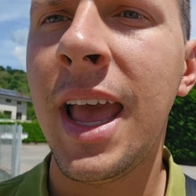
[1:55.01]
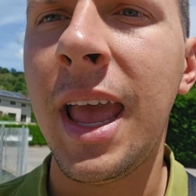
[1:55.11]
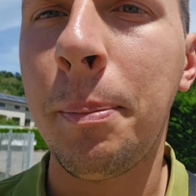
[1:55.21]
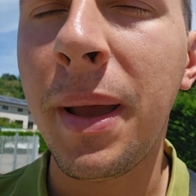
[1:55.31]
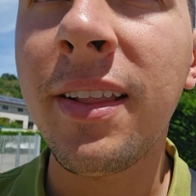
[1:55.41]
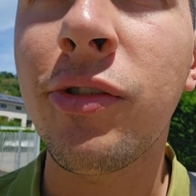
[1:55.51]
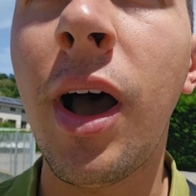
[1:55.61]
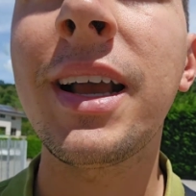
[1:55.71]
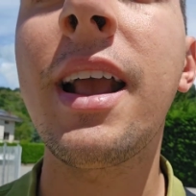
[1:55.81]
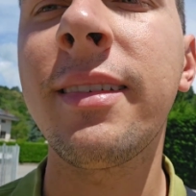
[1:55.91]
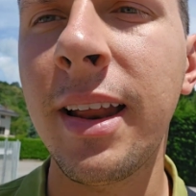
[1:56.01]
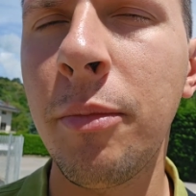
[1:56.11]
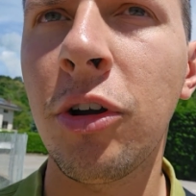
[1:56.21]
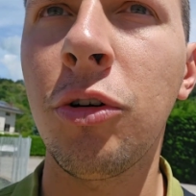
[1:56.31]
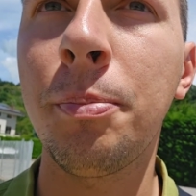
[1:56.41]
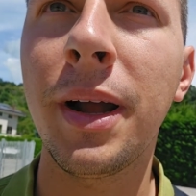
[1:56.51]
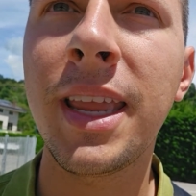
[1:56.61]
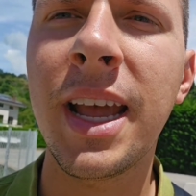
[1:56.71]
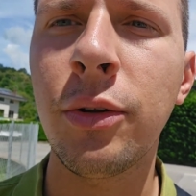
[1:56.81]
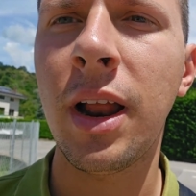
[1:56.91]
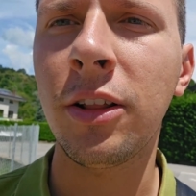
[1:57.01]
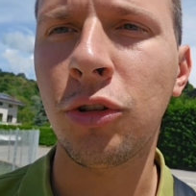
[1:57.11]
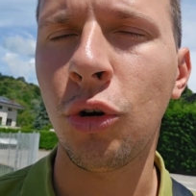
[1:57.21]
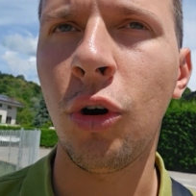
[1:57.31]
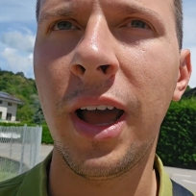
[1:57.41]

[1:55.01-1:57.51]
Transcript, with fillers: e penso anche che saremo in compagnia di un altro